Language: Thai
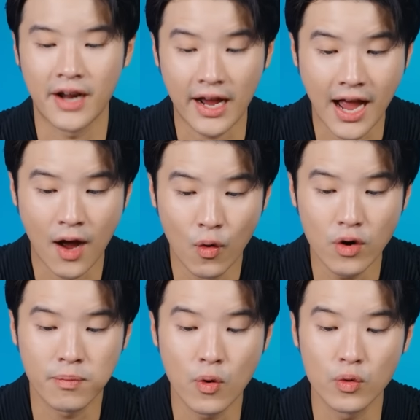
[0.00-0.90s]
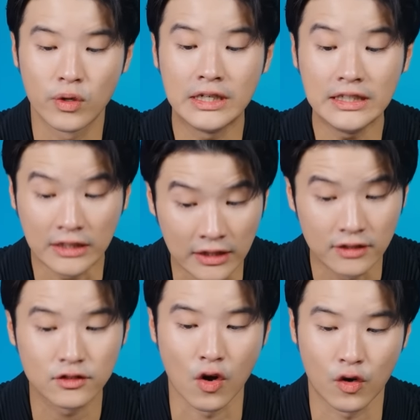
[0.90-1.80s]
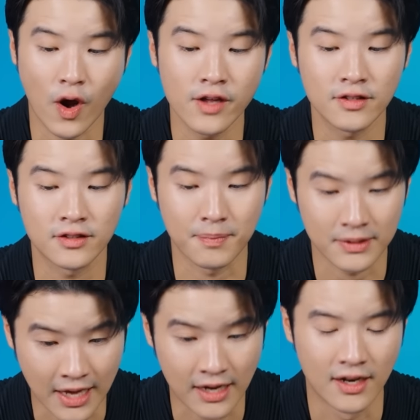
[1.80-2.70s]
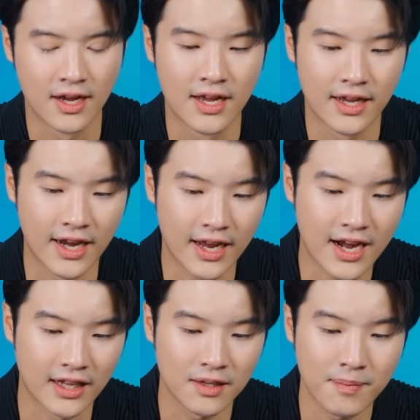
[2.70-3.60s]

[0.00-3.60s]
ราคาหุ้นพุ่งขึ้นถึง 240% ในขณะที่